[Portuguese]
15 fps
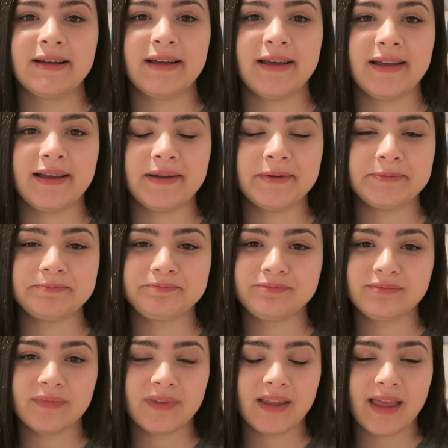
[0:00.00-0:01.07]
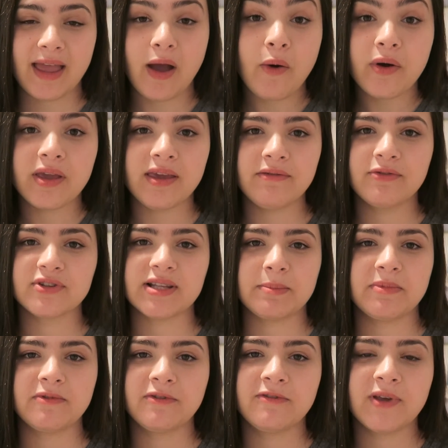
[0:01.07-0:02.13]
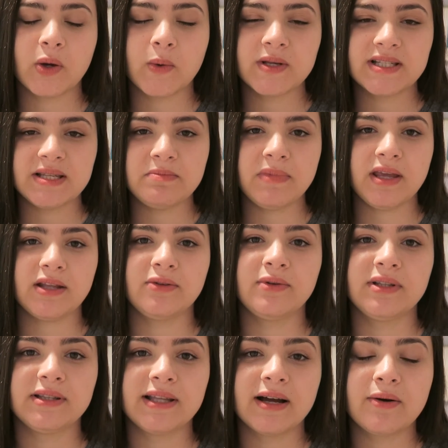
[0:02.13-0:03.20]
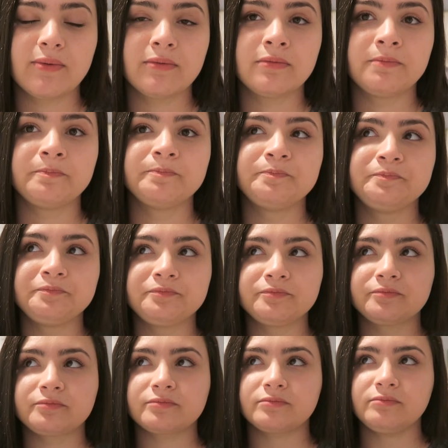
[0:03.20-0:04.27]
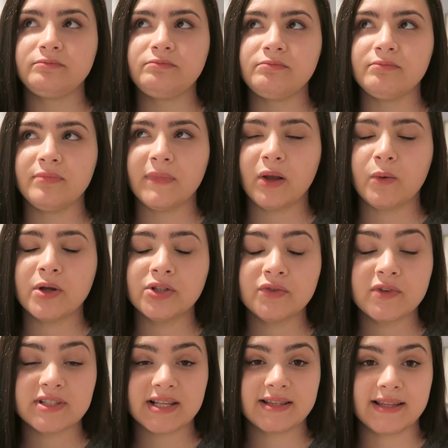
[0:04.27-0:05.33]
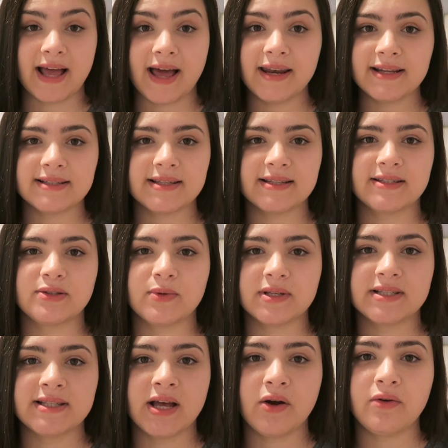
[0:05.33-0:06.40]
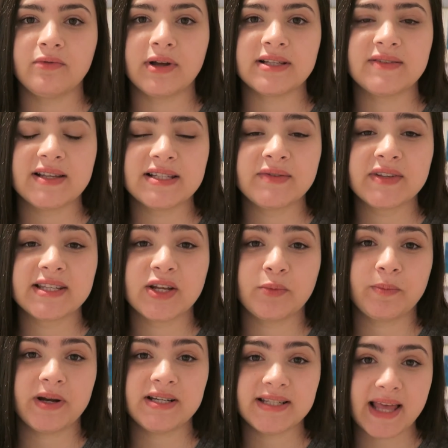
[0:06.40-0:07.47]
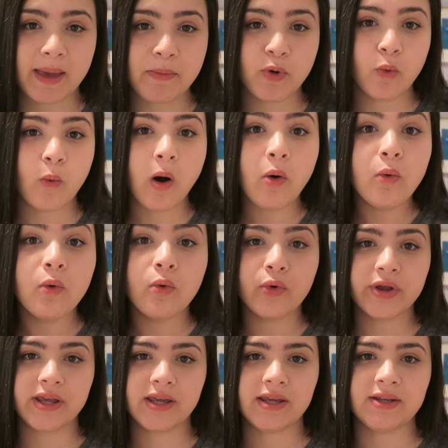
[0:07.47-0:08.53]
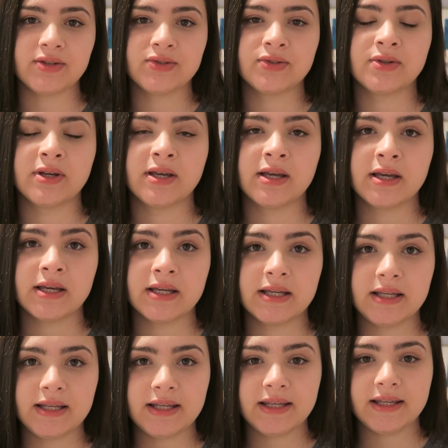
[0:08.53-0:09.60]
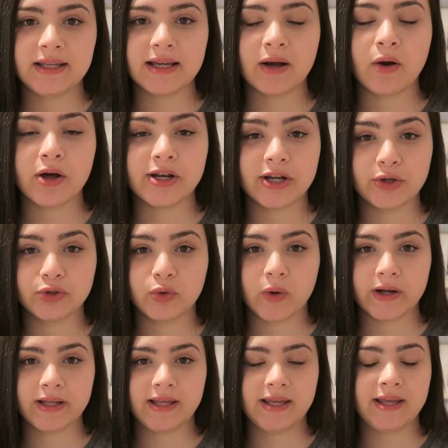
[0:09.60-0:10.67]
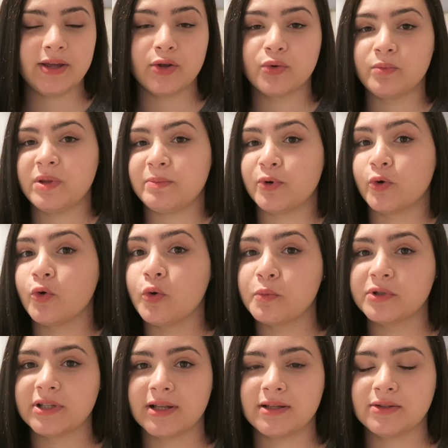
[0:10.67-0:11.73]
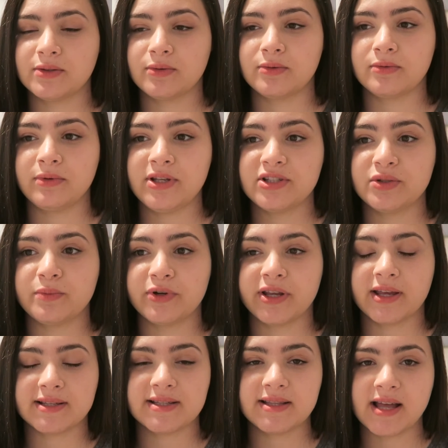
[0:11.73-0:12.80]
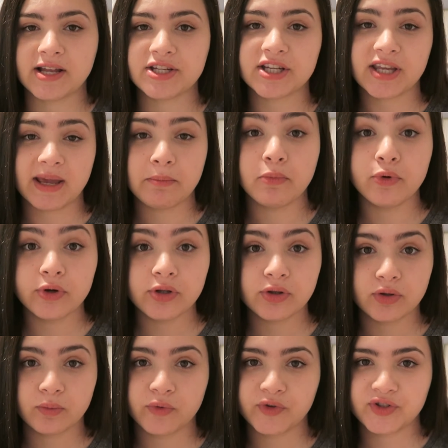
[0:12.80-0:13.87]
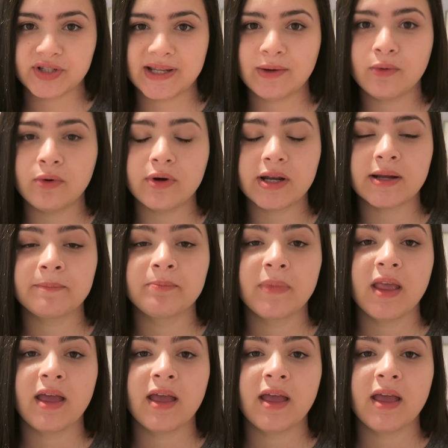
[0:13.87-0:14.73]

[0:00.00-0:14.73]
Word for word: É, é horrível, sabe, viver com esse medo, então quando você tá nessa situação, às vezes você não percebe o quão ruim é isso. E agora que eu tô aqui, eu não me preocupo tanto com isso, porque a cidade aqui é muito, muito segura.